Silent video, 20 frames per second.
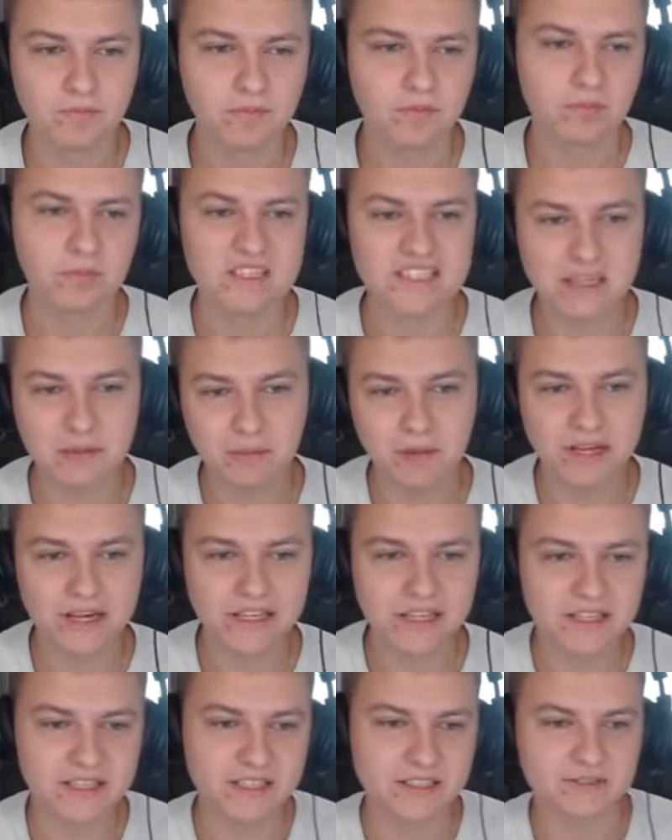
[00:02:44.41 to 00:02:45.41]
Без
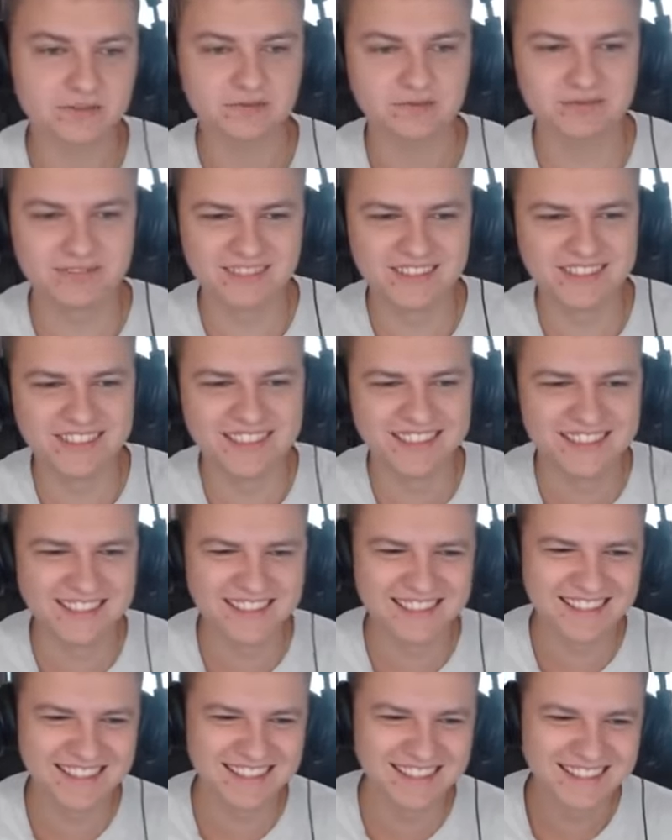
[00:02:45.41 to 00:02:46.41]
напарника.
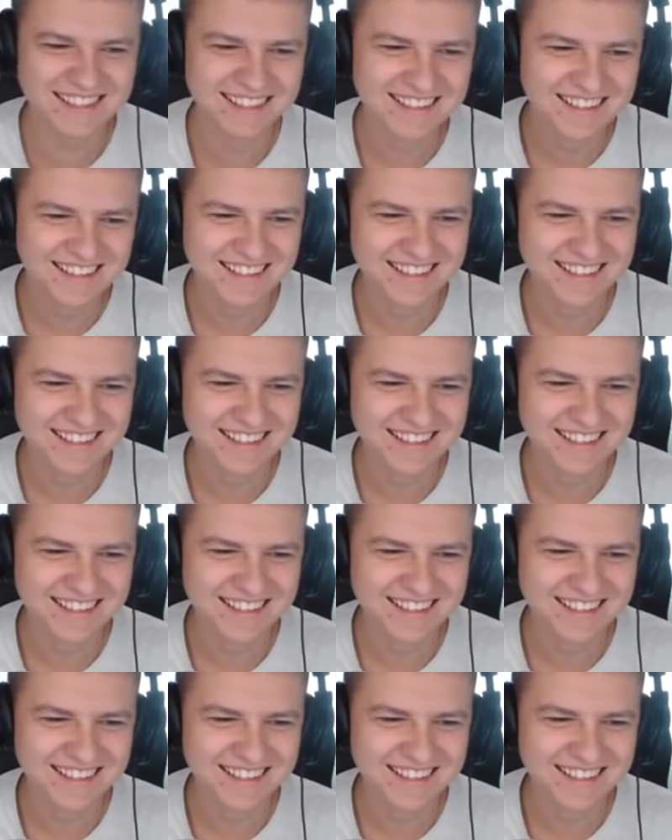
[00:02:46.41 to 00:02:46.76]
Нет.